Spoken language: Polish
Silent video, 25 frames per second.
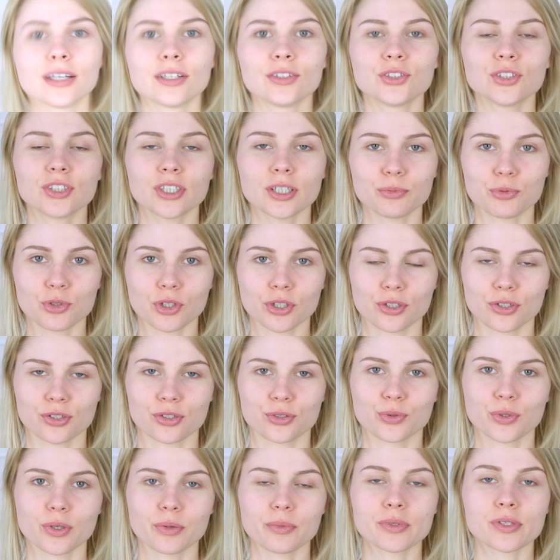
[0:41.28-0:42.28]
Dzisiaj
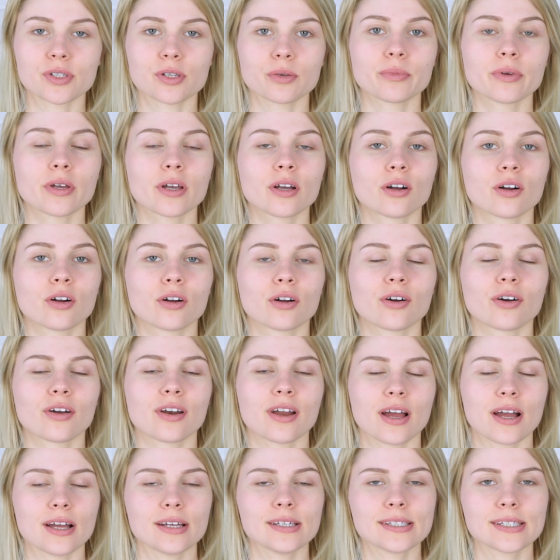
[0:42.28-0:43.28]
przetestujemy sobie
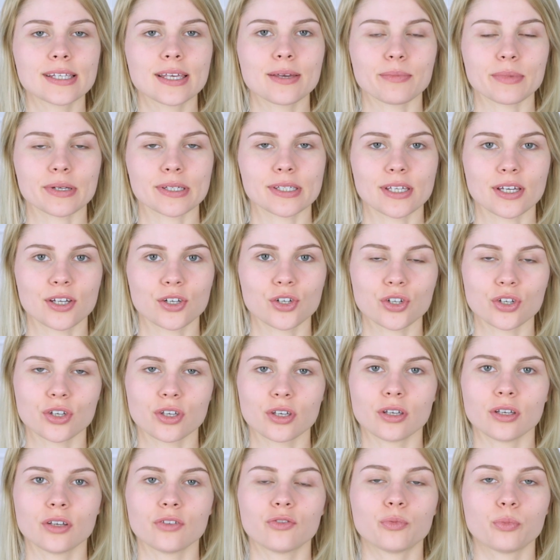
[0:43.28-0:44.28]
koreańskie
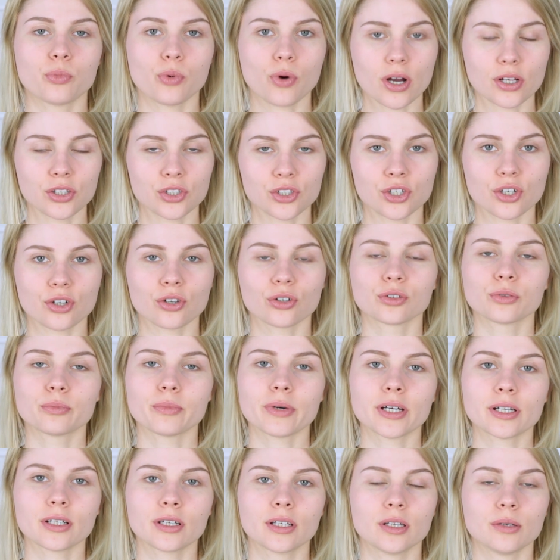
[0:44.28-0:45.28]
maseczki w płacie od
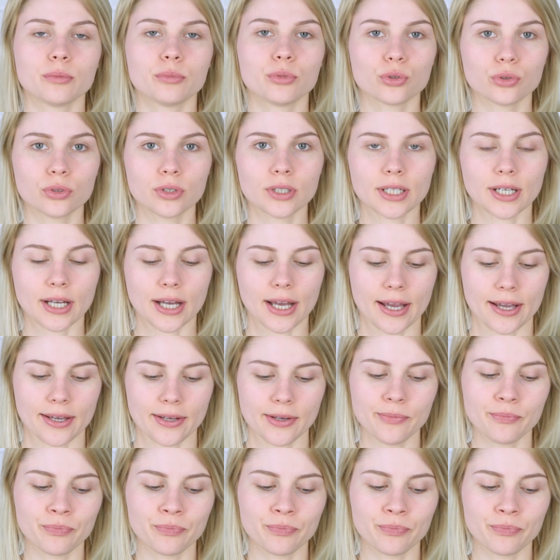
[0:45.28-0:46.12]
marki Beauty K